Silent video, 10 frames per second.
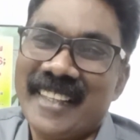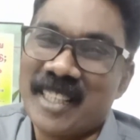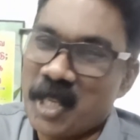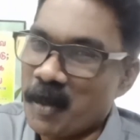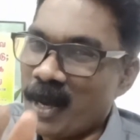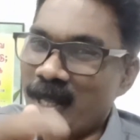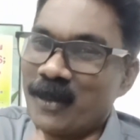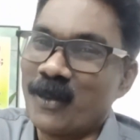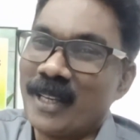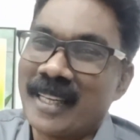நிச்சயமாக
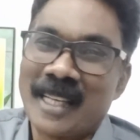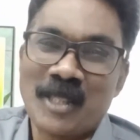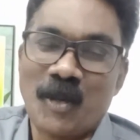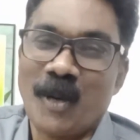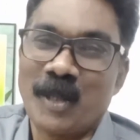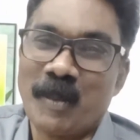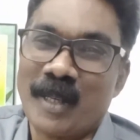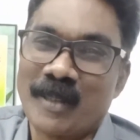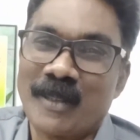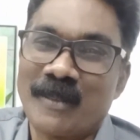அது உங்களுக்கு
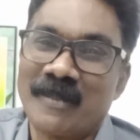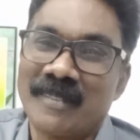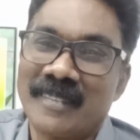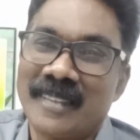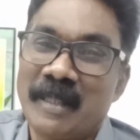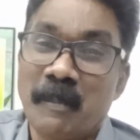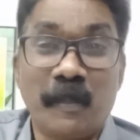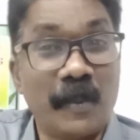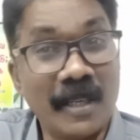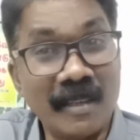ஆசீர்வாதமாக இருக்கும்
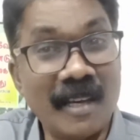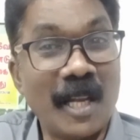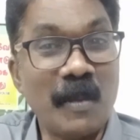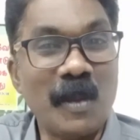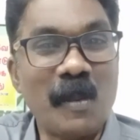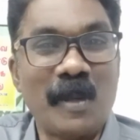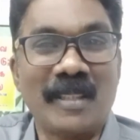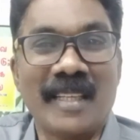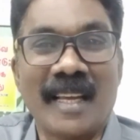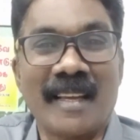பிறருக்கு
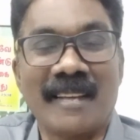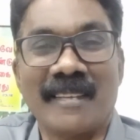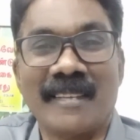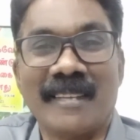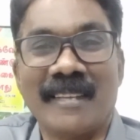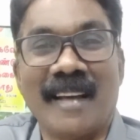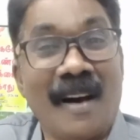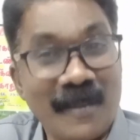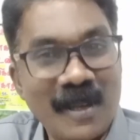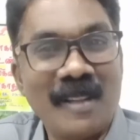அறிமுகப்படுத்துங்க
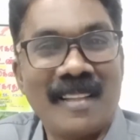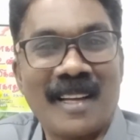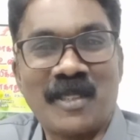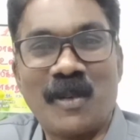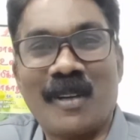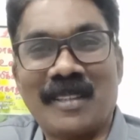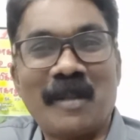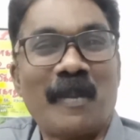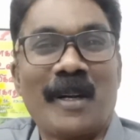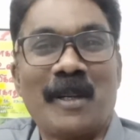அவர்களும் இந்த
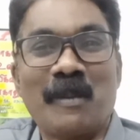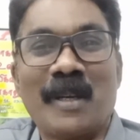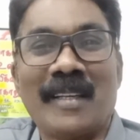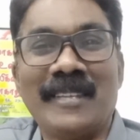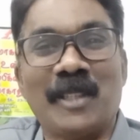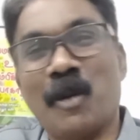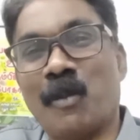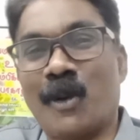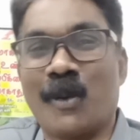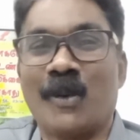ஆசீர்வாதத்தை பெறட்டுமே
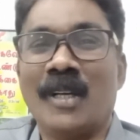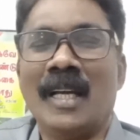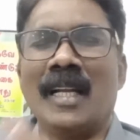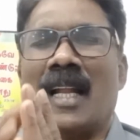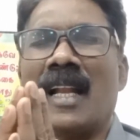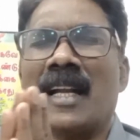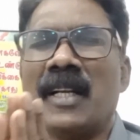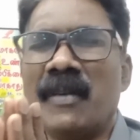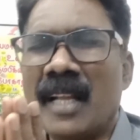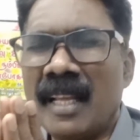ஜெபம் பண்ணும் நல்ல
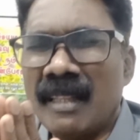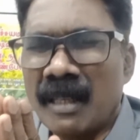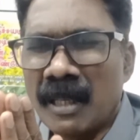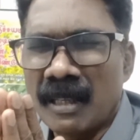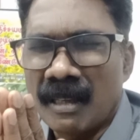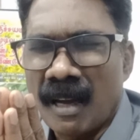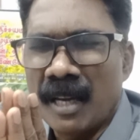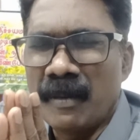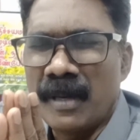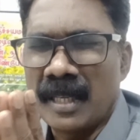ஆண்டவரே இந்த
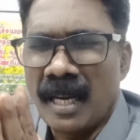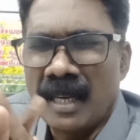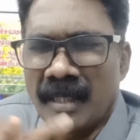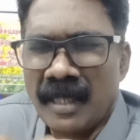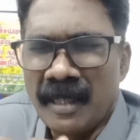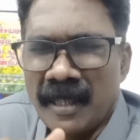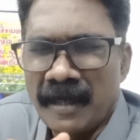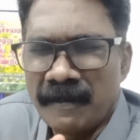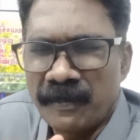காலை வேலைக்காக நன்றி